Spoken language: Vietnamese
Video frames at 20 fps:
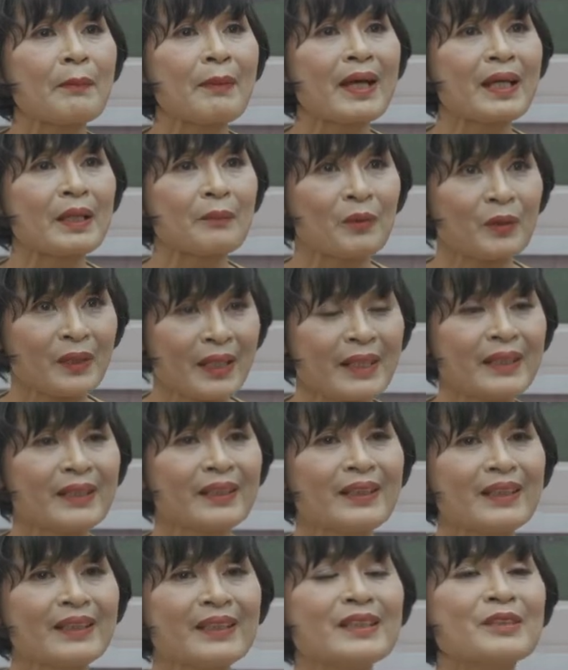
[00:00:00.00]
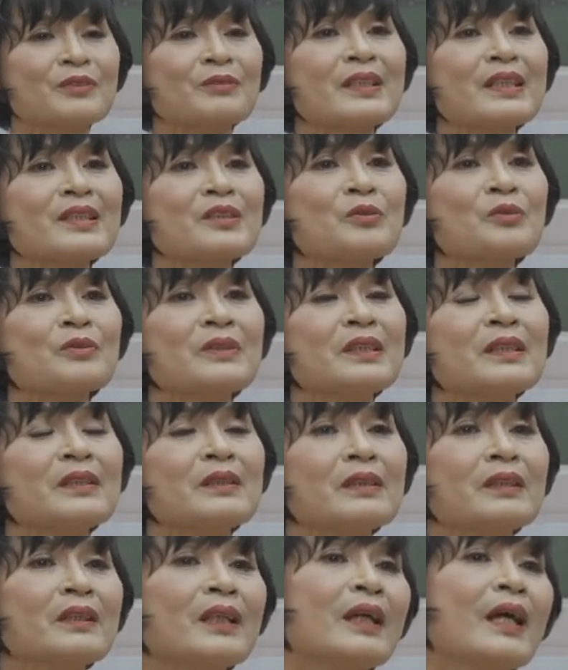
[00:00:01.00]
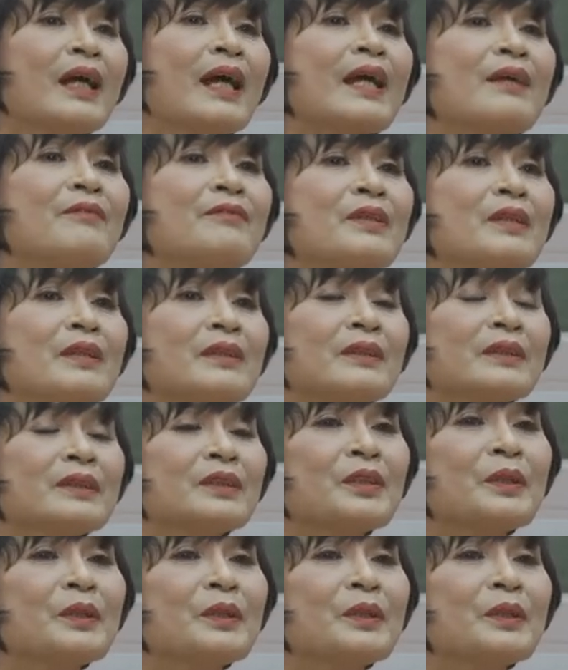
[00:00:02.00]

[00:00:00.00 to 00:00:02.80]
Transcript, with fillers: ba này một ngày, thì chúng ta dùng từ hai viên cho